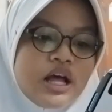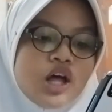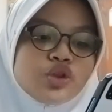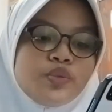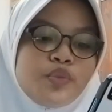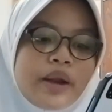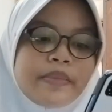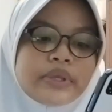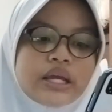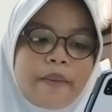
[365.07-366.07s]
Tumbuhan
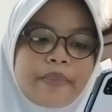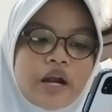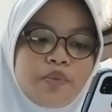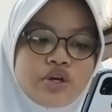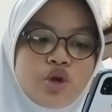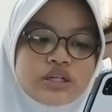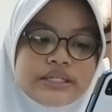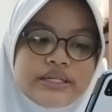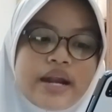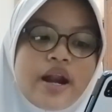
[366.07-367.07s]
menyerap karbon
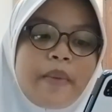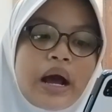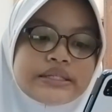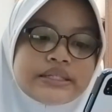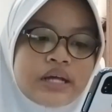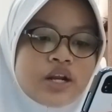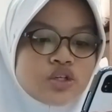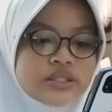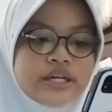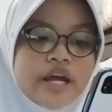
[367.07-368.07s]
dioksida dan menghasilkan
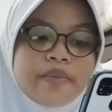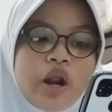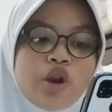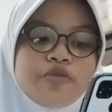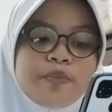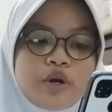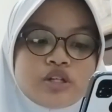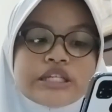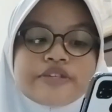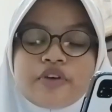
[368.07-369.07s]
oksigen melalui
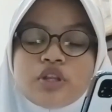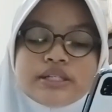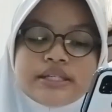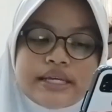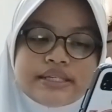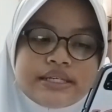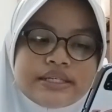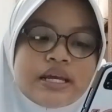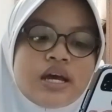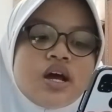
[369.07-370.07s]
proses
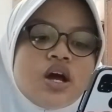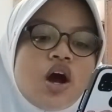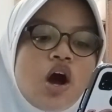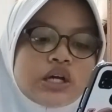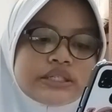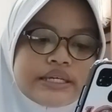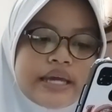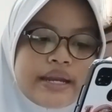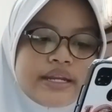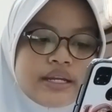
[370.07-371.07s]
fotosintesis.
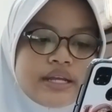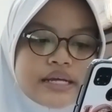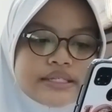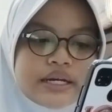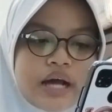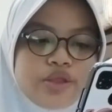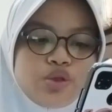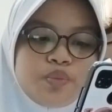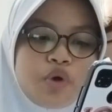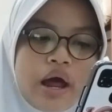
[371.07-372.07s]
Oksigen yang dihasilkan
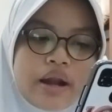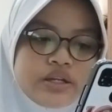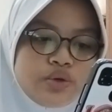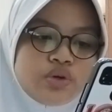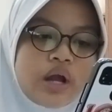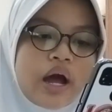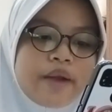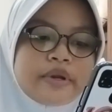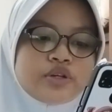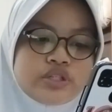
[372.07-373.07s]
tumbuhan
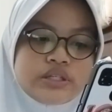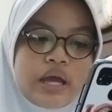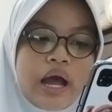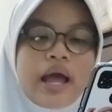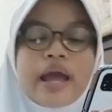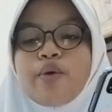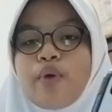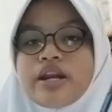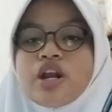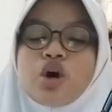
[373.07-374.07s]
digunakan manusia,
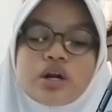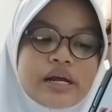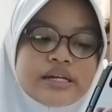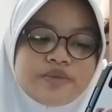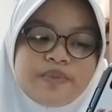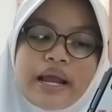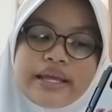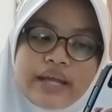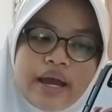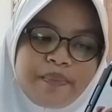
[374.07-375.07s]
hewan, dan organisme
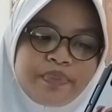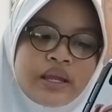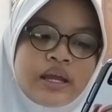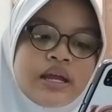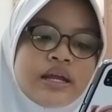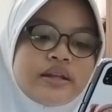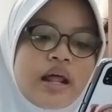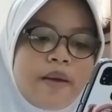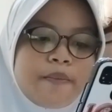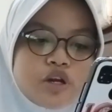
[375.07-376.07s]
lainnya
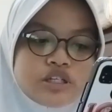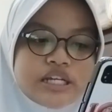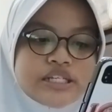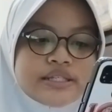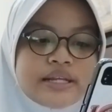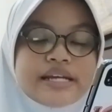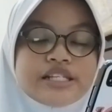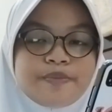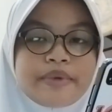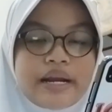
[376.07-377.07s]
dalam proses
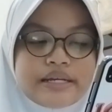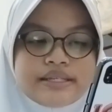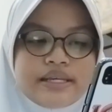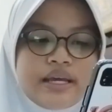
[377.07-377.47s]
respirasi